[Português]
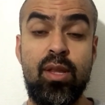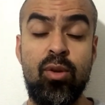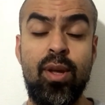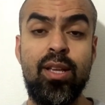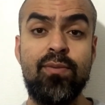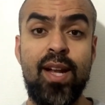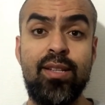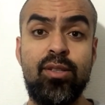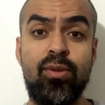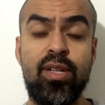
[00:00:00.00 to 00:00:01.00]
Jonas
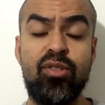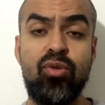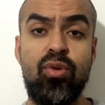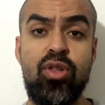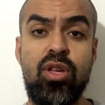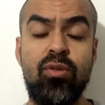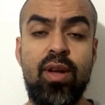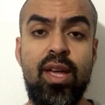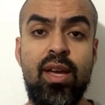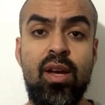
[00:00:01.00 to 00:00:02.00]
Valanciunas surgindo
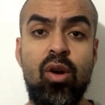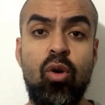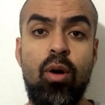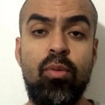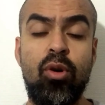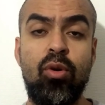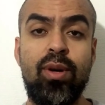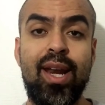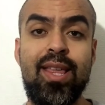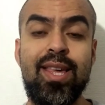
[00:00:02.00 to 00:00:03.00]
aí como o
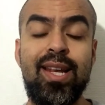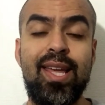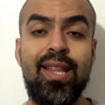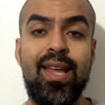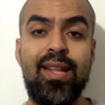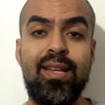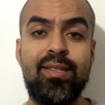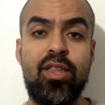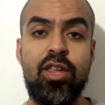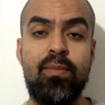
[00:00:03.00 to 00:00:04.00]
grande líder
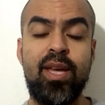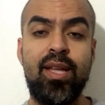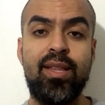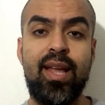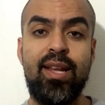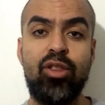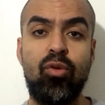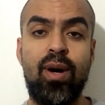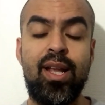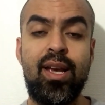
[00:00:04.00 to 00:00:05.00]
desse time da
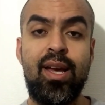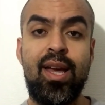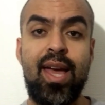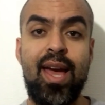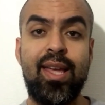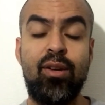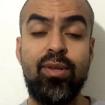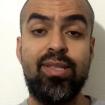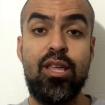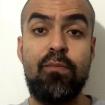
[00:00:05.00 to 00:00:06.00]
Lituânia. É aquilo
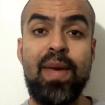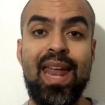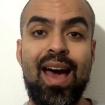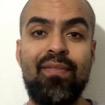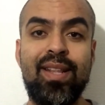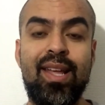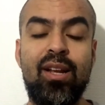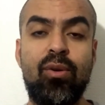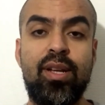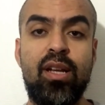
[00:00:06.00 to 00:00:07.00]
que se esperava
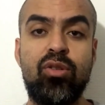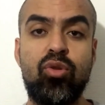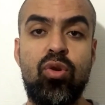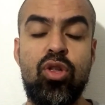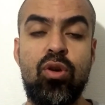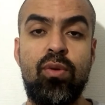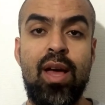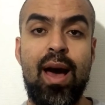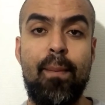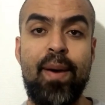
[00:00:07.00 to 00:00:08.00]
dele quando ele surgiu,
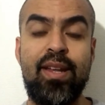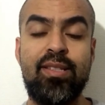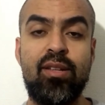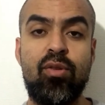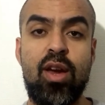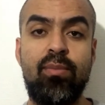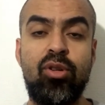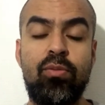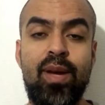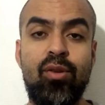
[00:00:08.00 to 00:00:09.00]
aparecendo já
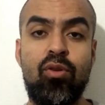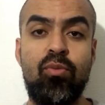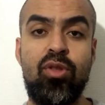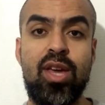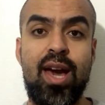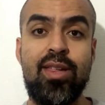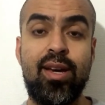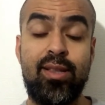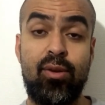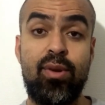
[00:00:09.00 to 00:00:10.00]
muito bem nos mundiais de
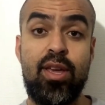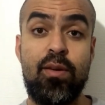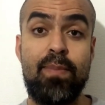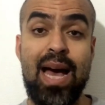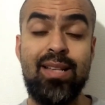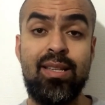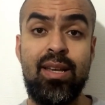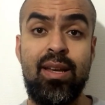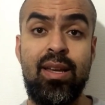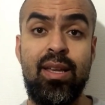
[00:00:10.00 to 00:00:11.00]
categorias de base
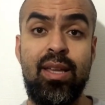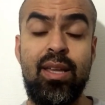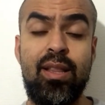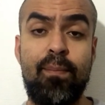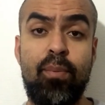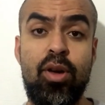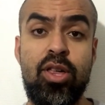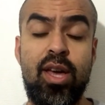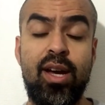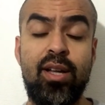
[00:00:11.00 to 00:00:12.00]
e depois
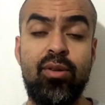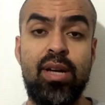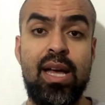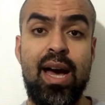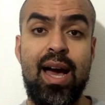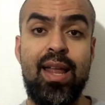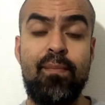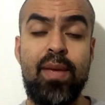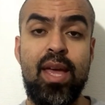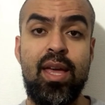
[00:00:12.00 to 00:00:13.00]
chegando à
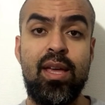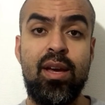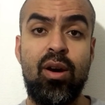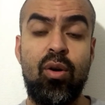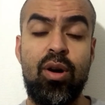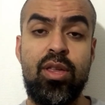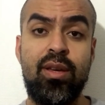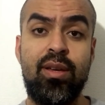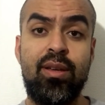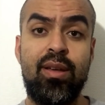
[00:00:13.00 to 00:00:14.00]
NBA, onde
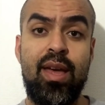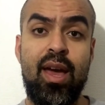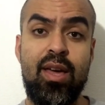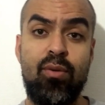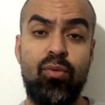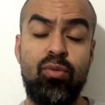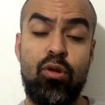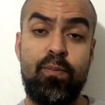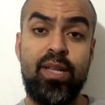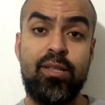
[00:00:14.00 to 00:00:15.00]
é um
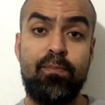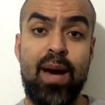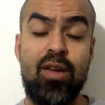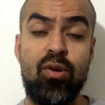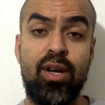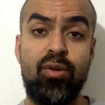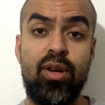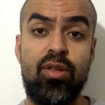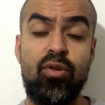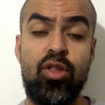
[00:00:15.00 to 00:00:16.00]
dos principais
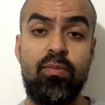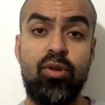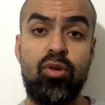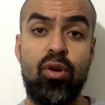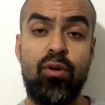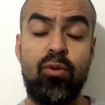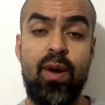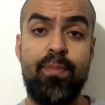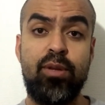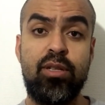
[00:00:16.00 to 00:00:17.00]
jogadores do time do Toronto
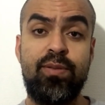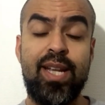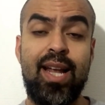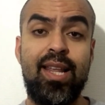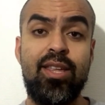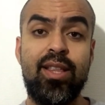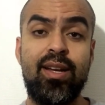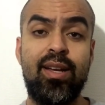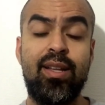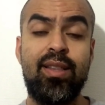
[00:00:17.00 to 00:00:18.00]
Raptors,
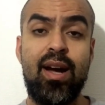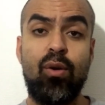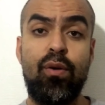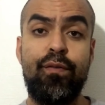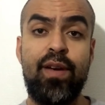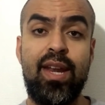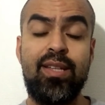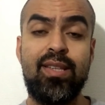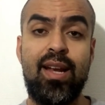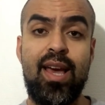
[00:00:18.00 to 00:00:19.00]
finalista da
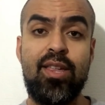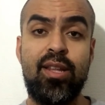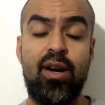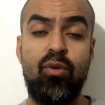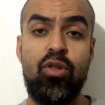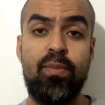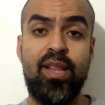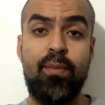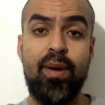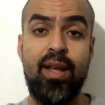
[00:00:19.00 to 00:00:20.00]
Conferência Leste na última
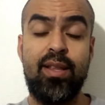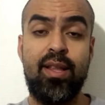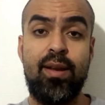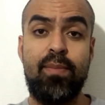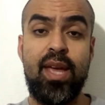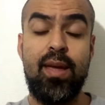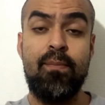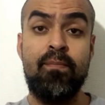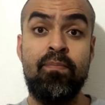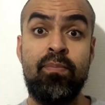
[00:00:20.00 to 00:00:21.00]
temporada da NBA.
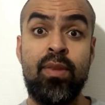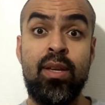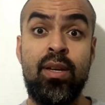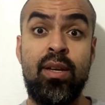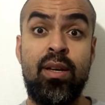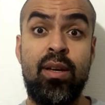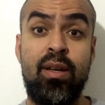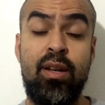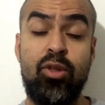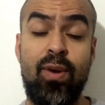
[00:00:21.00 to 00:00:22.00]

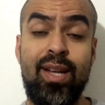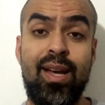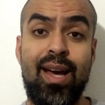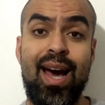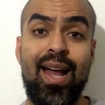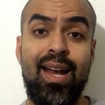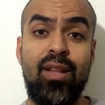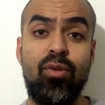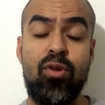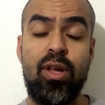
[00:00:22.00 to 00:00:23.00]
Lituânia,
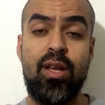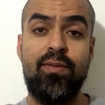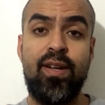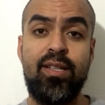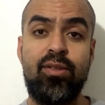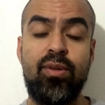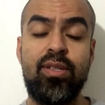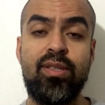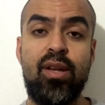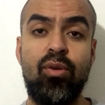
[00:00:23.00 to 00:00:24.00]
além do Jonas
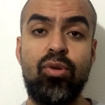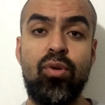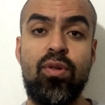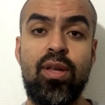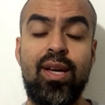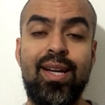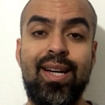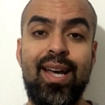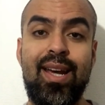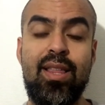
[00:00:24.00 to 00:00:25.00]
Valanciunas, tem outros
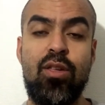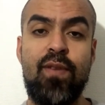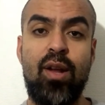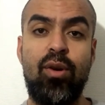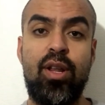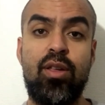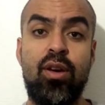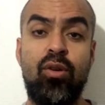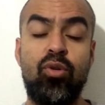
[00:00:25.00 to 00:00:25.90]
grandes valores.